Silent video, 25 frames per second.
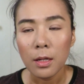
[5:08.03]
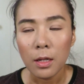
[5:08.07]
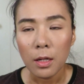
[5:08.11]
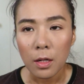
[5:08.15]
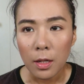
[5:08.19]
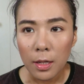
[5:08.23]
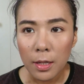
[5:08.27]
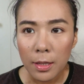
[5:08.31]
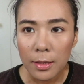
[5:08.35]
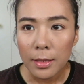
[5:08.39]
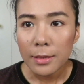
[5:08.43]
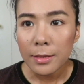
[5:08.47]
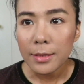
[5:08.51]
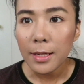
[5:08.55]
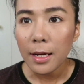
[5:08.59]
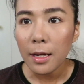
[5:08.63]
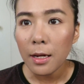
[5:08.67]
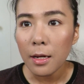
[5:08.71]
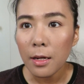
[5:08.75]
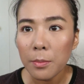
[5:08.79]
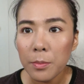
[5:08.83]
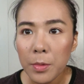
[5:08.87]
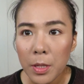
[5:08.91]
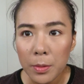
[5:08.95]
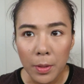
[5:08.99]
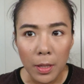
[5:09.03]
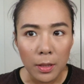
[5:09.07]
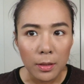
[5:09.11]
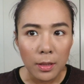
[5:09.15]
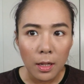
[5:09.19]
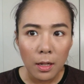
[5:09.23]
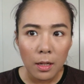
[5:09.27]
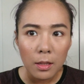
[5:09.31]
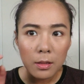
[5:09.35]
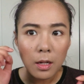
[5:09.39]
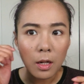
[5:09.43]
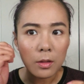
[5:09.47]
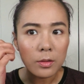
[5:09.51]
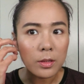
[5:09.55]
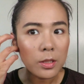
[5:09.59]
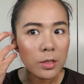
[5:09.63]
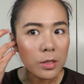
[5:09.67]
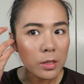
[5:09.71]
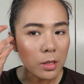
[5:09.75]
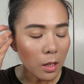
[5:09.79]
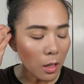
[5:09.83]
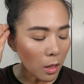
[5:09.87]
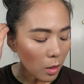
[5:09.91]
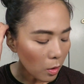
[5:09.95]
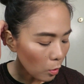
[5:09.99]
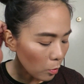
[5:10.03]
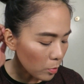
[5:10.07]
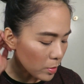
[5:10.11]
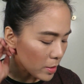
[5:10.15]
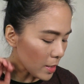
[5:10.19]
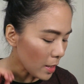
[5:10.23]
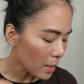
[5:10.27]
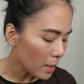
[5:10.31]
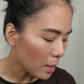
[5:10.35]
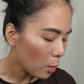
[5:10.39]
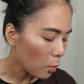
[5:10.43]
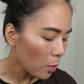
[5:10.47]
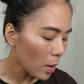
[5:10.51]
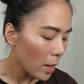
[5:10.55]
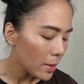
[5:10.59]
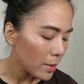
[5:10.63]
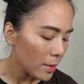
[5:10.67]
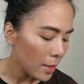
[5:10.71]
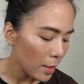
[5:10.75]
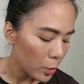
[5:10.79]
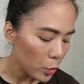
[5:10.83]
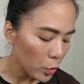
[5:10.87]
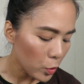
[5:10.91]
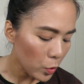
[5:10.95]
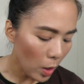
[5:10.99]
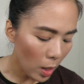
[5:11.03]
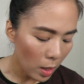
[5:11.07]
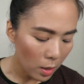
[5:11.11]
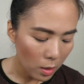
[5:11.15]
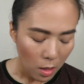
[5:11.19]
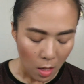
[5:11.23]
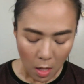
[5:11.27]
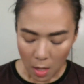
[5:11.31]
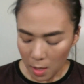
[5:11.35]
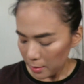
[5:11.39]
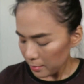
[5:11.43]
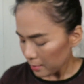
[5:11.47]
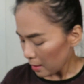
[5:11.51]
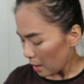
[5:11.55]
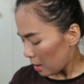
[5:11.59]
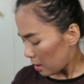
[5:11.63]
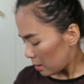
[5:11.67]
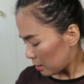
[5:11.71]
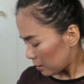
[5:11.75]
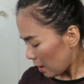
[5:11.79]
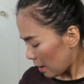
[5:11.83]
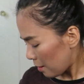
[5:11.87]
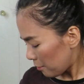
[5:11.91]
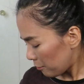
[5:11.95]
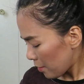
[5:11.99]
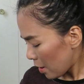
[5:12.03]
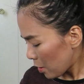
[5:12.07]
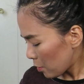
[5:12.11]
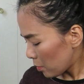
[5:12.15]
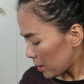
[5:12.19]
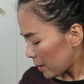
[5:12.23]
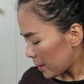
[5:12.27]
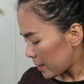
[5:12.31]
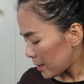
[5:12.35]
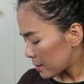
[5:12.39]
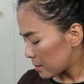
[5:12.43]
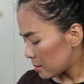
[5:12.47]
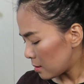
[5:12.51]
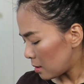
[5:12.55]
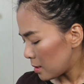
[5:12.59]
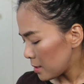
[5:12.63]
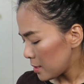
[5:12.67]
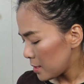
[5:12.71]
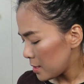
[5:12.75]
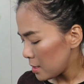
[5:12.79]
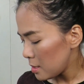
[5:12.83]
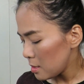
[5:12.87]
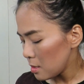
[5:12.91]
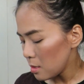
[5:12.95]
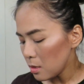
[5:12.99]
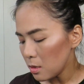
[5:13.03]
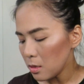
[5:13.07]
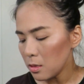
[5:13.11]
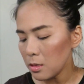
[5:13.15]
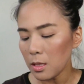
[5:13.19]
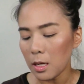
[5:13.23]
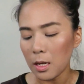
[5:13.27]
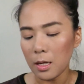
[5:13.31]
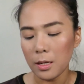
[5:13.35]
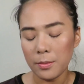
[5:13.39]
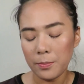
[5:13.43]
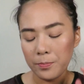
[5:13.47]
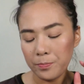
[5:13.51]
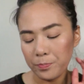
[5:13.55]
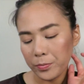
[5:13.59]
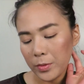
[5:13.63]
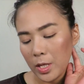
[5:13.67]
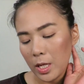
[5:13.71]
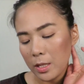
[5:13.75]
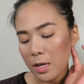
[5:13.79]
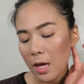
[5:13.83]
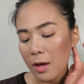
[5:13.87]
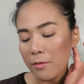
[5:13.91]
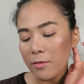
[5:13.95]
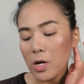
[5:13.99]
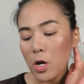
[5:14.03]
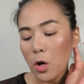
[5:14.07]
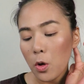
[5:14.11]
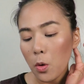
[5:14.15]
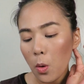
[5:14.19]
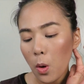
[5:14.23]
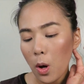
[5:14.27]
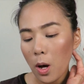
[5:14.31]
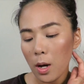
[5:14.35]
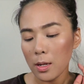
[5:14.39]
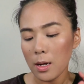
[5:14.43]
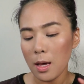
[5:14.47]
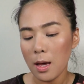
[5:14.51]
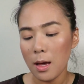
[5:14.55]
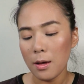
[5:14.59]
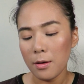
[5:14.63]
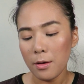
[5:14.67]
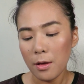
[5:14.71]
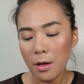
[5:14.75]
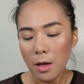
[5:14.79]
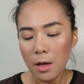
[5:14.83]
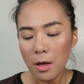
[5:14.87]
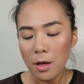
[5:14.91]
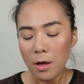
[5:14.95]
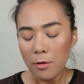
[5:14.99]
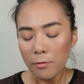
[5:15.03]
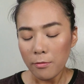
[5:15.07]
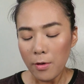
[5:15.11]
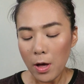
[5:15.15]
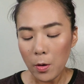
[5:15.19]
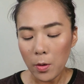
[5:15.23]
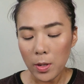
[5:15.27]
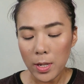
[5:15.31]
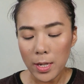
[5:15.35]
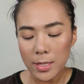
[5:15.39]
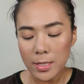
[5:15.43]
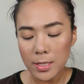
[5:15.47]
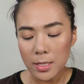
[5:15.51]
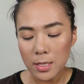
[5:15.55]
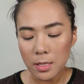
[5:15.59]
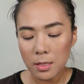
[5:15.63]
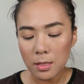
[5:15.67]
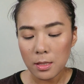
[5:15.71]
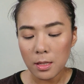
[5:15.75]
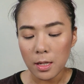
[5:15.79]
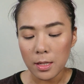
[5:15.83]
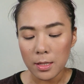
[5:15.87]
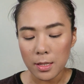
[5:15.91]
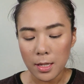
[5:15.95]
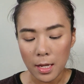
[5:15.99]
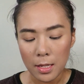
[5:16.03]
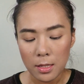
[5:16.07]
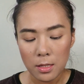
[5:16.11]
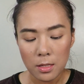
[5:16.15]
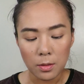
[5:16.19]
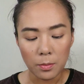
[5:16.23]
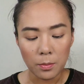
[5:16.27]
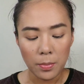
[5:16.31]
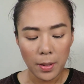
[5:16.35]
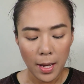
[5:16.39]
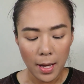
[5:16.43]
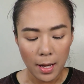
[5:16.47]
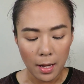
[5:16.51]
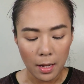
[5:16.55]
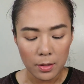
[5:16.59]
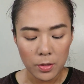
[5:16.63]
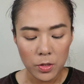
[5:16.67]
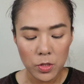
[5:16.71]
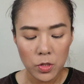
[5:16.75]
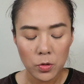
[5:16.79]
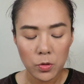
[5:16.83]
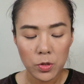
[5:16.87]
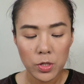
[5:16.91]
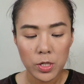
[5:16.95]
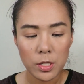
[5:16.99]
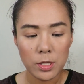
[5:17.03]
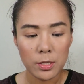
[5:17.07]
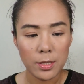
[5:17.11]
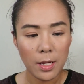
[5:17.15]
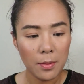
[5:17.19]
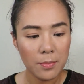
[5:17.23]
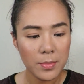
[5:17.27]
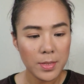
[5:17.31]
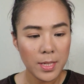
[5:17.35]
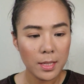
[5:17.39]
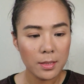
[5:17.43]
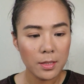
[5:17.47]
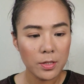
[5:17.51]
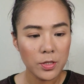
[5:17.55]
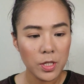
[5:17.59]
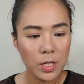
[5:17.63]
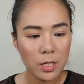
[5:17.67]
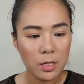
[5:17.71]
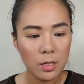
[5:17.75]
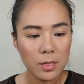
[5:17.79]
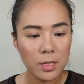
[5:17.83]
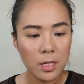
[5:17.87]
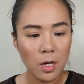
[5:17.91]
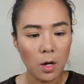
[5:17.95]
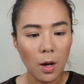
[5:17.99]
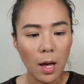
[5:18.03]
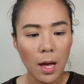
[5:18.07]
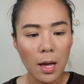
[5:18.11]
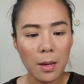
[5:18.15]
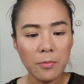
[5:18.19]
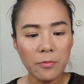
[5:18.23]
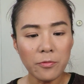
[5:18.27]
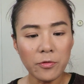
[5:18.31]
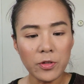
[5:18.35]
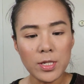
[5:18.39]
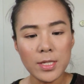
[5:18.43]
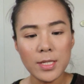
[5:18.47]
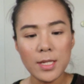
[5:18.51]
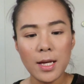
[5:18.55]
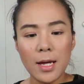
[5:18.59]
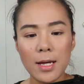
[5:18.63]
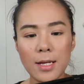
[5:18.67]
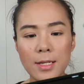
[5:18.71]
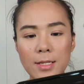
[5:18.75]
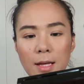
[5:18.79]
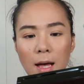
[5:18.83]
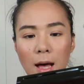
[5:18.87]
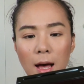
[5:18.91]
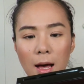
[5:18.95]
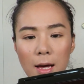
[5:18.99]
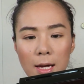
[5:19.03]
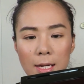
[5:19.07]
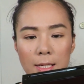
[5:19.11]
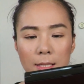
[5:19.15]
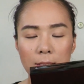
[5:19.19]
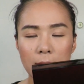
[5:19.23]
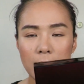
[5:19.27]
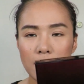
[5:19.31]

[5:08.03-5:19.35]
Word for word: OK，大家眉毛呢搞定之后，我们接下来画眼妆。那他发过来一个新的 Kevin w 光 n 啊，发过来一个新的眼影盘，就是他们家的这一个叫 Emphasize Eye